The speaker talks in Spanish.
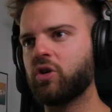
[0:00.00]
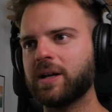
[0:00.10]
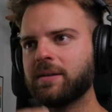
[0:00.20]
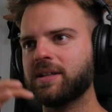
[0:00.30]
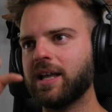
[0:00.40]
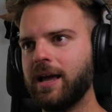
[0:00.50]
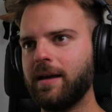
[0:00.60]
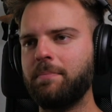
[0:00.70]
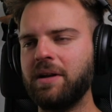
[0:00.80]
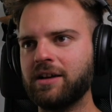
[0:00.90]
corbata, me estás
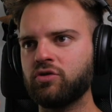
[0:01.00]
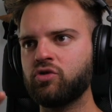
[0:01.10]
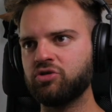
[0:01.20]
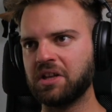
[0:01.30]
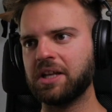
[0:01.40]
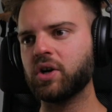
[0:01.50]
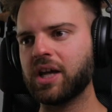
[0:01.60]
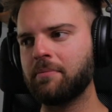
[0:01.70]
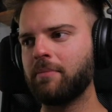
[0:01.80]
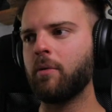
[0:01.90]
explicando un contenido
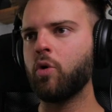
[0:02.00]
que es más